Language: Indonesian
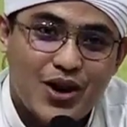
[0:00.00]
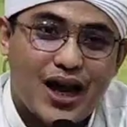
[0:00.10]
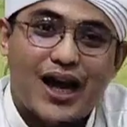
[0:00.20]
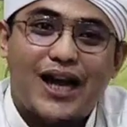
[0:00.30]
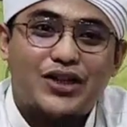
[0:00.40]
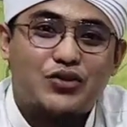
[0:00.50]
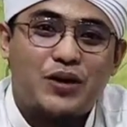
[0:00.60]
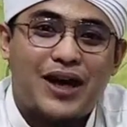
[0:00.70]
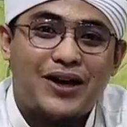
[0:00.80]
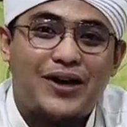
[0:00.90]
Ah,
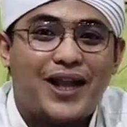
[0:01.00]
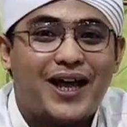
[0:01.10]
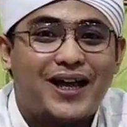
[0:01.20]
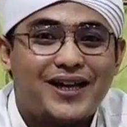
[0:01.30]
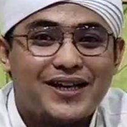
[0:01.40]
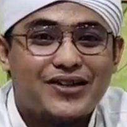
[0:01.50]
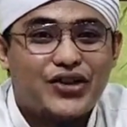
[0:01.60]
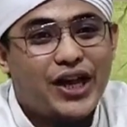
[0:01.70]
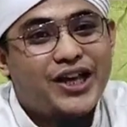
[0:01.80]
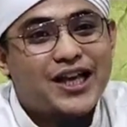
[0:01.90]
subhanallah.
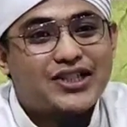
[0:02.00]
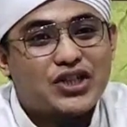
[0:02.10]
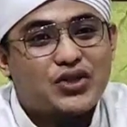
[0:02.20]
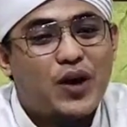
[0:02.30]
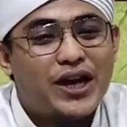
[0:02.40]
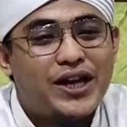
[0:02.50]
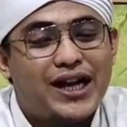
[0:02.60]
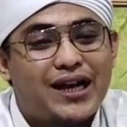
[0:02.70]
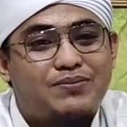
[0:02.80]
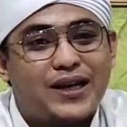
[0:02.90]
Sehingga sesuai
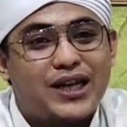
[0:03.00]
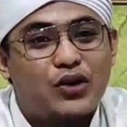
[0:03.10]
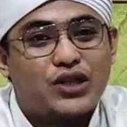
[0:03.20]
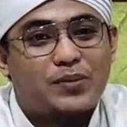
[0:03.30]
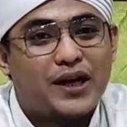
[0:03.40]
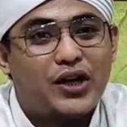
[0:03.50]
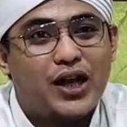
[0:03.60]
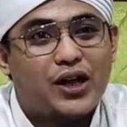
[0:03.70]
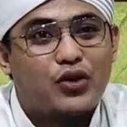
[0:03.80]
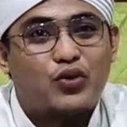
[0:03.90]
dengan apa yang diucapkan
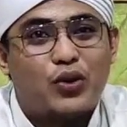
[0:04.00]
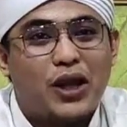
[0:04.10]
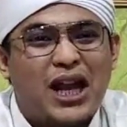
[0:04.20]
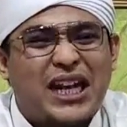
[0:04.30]
oleh Rasulullah,